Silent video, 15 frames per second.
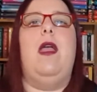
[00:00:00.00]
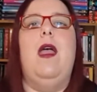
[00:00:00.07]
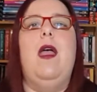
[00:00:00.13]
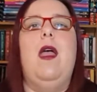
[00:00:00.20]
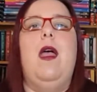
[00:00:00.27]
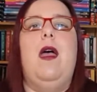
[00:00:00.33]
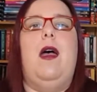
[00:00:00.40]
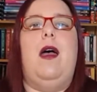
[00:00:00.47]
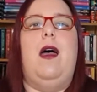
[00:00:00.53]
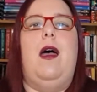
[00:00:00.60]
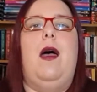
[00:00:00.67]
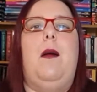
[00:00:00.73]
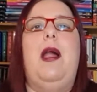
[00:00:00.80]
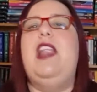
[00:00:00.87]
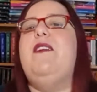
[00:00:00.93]

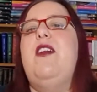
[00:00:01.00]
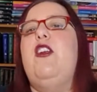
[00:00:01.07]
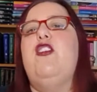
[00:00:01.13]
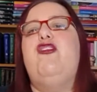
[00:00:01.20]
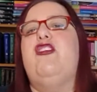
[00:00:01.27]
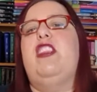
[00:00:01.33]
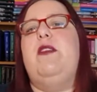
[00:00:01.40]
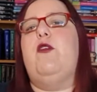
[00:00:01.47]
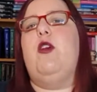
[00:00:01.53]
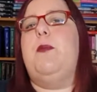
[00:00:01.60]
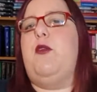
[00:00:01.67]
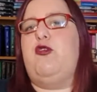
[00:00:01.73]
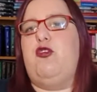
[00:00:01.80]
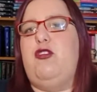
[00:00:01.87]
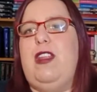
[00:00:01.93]
Uh, a livello recettivo non
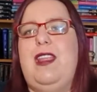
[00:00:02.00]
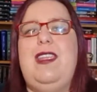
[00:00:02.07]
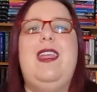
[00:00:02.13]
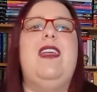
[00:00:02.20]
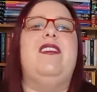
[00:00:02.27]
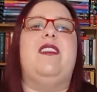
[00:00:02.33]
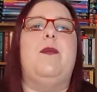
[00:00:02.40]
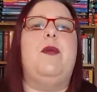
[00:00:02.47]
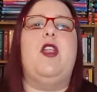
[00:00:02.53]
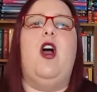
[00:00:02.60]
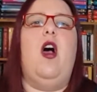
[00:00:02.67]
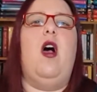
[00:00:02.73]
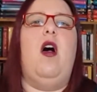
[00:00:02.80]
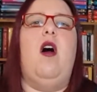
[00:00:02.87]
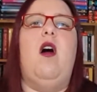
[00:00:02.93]
posso dire niente,
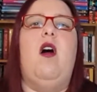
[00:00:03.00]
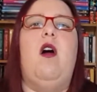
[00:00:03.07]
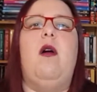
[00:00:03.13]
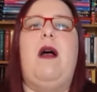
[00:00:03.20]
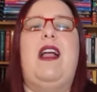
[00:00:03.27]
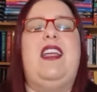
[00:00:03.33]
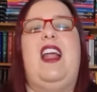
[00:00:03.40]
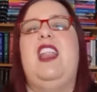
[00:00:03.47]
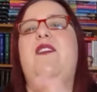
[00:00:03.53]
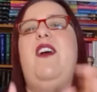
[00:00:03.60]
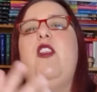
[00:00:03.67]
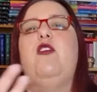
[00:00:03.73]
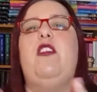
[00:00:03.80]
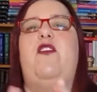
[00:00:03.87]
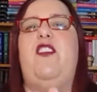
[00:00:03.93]
però anche a
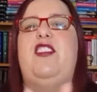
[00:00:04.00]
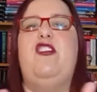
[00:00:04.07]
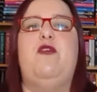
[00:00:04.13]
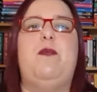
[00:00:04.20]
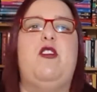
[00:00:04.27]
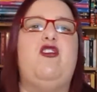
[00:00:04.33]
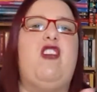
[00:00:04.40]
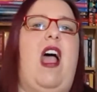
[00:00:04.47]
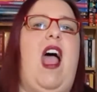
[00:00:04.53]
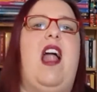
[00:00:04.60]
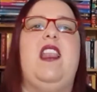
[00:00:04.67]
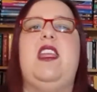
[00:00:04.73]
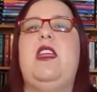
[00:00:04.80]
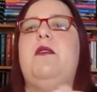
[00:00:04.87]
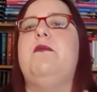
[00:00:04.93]
livello di effetti
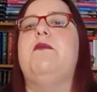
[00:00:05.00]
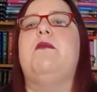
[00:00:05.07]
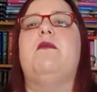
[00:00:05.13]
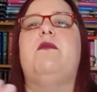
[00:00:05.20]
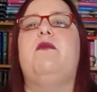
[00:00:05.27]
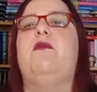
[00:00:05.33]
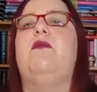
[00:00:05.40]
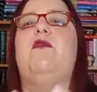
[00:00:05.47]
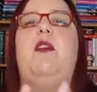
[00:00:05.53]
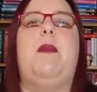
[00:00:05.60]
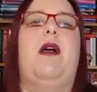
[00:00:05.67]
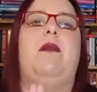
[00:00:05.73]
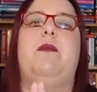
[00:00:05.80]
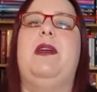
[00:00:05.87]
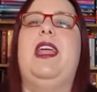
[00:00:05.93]
speciali. Cioè,
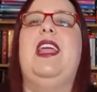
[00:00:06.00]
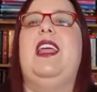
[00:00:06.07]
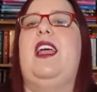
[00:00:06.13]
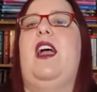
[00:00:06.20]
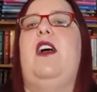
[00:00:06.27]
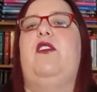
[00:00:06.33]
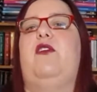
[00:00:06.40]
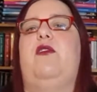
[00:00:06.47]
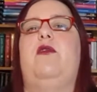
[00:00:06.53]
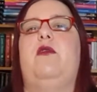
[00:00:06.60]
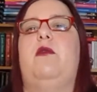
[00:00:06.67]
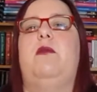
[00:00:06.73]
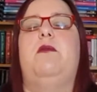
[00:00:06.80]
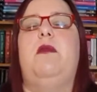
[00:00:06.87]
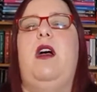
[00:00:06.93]
ma che
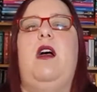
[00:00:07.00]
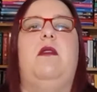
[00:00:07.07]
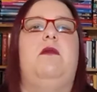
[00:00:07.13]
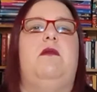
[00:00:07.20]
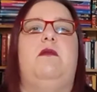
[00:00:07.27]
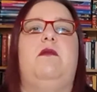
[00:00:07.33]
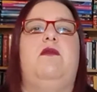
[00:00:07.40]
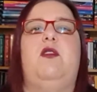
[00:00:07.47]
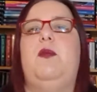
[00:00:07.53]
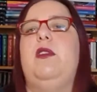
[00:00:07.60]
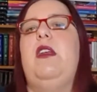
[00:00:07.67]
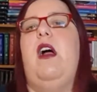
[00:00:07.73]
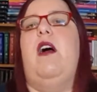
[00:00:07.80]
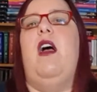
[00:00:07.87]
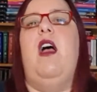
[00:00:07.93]
cazzo? Ma si
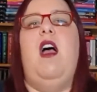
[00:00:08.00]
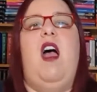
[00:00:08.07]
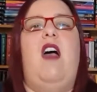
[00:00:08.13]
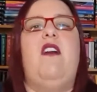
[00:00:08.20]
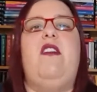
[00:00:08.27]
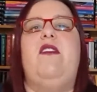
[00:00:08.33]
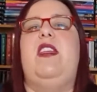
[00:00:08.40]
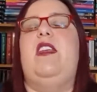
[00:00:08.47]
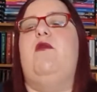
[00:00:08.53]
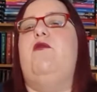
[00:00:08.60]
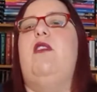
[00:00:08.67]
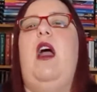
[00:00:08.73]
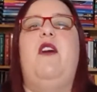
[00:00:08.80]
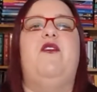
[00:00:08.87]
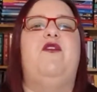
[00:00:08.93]
poteva... Avevi
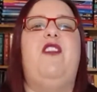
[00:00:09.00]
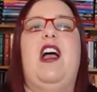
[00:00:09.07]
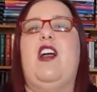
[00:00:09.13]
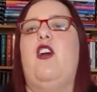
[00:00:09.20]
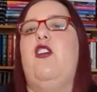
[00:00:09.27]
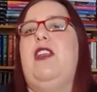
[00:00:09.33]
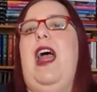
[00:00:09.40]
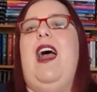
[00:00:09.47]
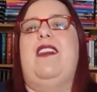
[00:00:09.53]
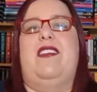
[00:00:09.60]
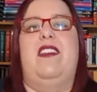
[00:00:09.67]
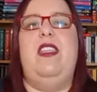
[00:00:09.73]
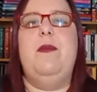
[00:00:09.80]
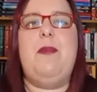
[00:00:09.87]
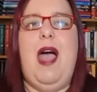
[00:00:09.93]
una
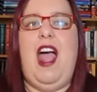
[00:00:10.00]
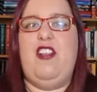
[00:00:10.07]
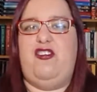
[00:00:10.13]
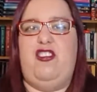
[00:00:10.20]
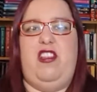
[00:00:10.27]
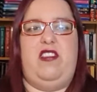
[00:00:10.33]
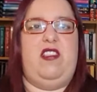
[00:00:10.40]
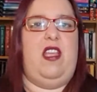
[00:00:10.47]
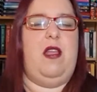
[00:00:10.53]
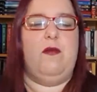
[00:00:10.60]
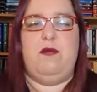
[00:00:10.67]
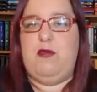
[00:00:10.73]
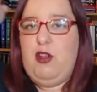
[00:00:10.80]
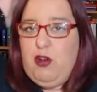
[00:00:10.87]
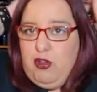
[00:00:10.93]
vagonata di budget,
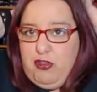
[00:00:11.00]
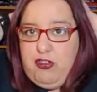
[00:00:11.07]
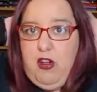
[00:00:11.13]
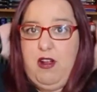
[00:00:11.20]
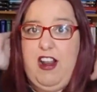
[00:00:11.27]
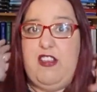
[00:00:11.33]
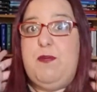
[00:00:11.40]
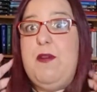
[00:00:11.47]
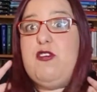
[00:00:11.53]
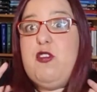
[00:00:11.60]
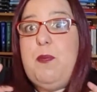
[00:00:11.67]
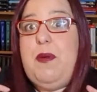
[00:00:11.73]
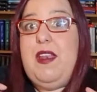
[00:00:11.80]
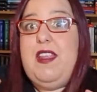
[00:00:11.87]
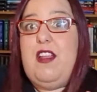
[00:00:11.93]
non lo so, l'hai
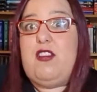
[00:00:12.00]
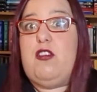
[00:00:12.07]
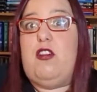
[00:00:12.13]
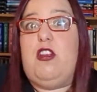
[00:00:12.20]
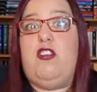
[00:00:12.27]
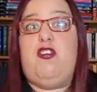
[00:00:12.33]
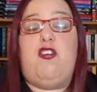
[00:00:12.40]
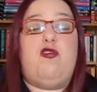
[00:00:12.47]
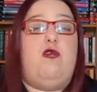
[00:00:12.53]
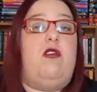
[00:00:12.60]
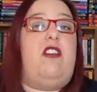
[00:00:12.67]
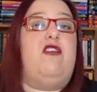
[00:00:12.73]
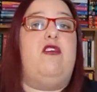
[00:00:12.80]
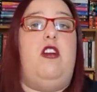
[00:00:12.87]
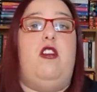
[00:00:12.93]
speso per gli attori, Giorgio
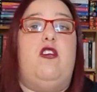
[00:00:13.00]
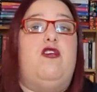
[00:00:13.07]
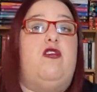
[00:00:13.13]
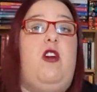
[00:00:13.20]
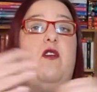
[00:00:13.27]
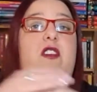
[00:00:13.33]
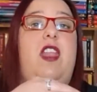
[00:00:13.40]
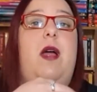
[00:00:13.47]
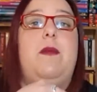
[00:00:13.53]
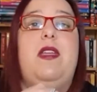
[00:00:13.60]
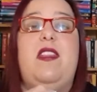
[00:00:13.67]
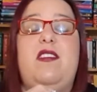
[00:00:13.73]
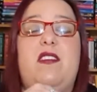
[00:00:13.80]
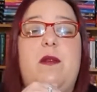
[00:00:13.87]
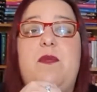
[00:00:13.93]
Lucas, non lo so,
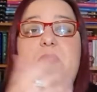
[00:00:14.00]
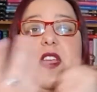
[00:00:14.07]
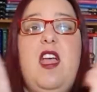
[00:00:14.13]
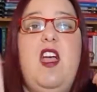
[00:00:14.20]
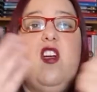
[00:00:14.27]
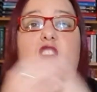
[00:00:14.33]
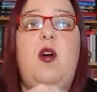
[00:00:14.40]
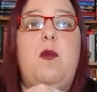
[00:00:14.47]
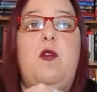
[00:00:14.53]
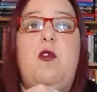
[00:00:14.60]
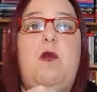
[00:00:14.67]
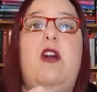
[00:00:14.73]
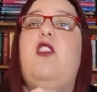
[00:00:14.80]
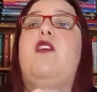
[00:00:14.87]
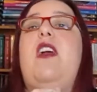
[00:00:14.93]
veramente.
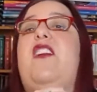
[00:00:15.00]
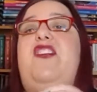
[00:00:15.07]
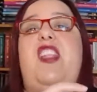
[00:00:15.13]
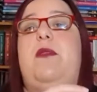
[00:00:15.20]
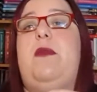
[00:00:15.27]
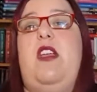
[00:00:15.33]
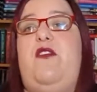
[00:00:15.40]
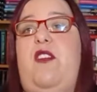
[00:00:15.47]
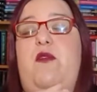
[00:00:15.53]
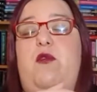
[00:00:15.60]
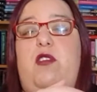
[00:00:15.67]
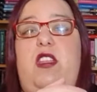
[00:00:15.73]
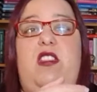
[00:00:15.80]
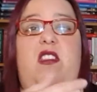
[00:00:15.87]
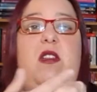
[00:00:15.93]
Comunque non è tra i miei
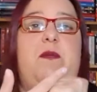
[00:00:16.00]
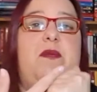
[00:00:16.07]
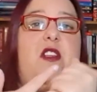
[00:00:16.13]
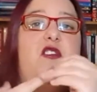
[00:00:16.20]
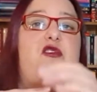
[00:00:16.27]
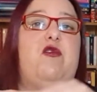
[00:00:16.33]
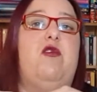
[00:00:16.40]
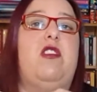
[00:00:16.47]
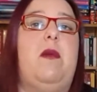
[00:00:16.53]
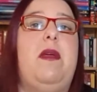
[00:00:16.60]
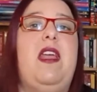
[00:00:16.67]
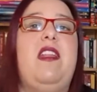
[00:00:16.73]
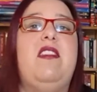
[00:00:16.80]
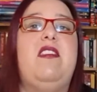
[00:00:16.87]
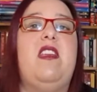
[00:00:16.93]
favoriti,
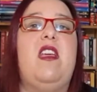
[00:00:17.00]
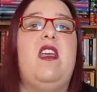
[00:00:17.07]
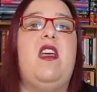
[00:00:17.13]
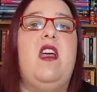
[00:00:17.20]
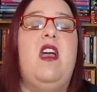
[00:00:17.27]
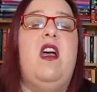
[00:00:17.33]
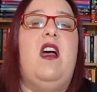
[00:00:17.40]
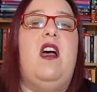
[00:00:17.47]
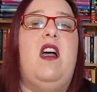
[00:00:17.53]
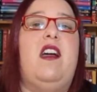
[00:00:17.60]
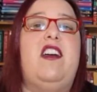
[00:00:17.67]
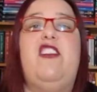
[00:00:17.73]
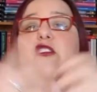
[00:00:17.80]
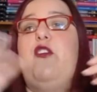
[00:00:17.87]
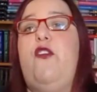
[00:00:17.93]
assolutamente.
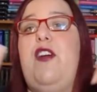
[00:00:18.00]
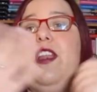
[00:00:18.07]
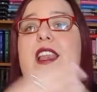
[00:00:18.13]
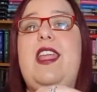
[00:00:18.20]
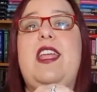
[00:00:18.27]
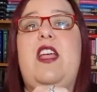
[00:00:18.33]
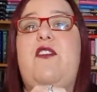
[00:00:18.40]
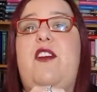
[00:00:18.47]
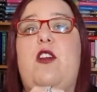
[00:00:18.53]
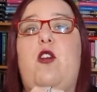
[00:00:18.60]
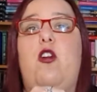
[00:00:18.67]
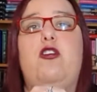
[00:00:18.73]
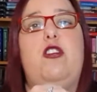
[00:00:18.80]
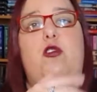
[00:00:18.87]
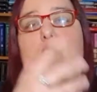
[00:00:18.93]
Uh, Christopher Lee che fa il
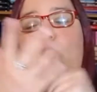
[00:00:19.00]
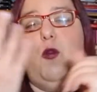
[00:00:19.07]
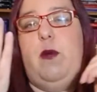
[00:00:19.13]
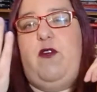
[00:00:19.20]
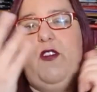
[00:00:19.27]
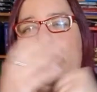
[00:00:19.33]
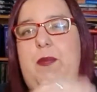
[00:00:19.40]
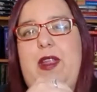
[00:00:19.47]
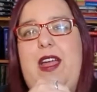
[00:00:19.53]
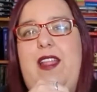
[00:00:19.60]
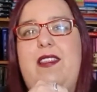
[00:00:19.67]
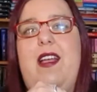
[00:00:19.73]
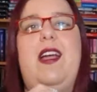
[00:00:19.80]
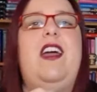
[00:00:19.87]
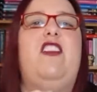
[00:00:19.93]
Conte Duco, per, per
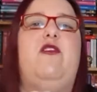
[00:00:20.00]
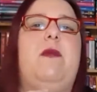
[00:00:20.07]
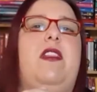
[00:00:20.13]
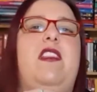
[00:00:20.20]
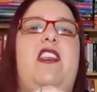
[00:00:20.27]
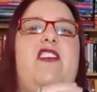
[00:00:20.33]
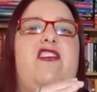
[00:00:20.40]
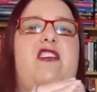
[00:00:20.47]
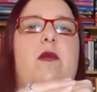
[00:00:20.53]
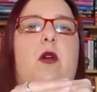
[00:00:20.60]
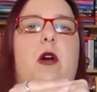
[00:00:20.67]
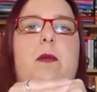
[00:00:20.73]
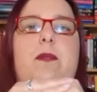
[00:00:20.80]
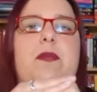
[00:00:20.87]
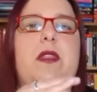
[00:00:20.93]
carità,
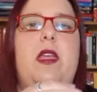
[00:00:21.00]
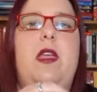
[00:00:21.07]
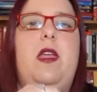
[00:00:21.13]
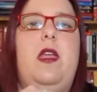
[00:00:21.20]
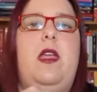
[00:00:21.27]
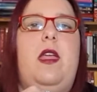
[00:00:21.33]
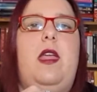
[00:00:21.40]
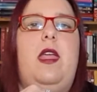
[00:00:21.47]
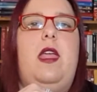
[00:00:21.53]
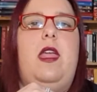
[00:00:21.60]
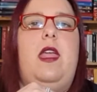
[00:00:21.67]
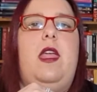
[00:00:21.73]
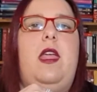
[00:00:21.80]
carismatissimo. E